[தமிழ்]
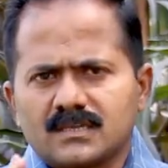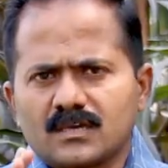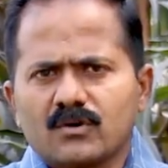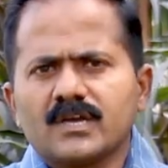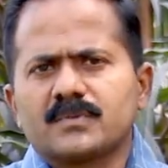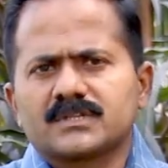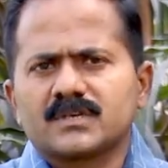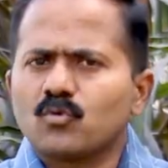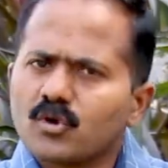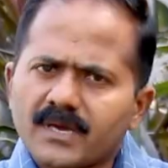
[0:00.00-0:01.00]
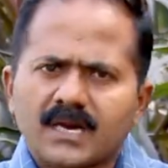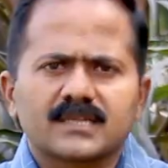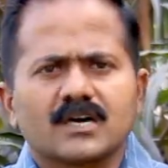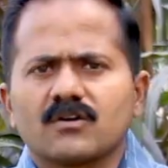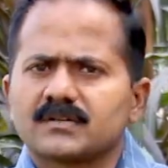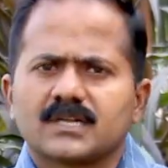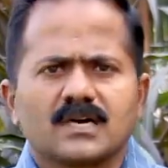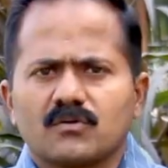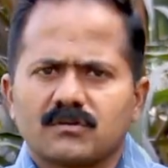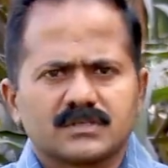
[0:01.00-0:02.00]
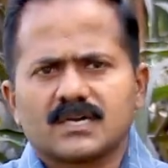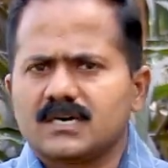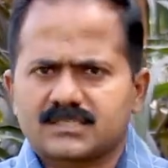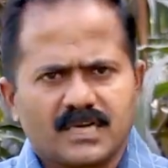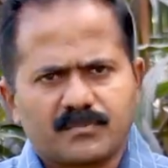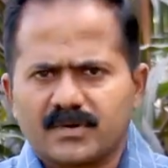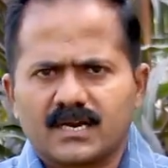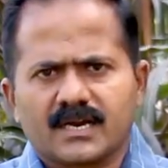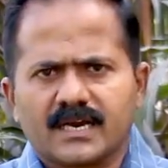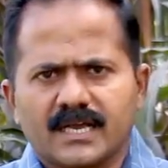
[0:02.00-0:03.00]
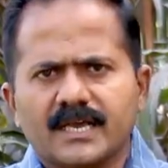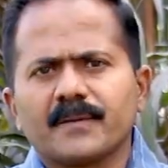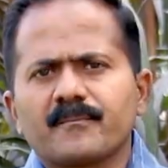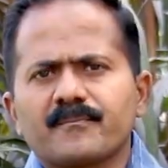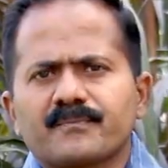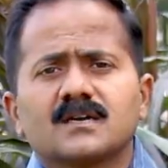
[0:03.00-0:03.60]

இந்த நோயை பற்றி முழுமையான தகவல் வந்து நான் உங்களுக்கு வந்து நான் ஷேர் பண்ணுறேங்க இன்றைக்கி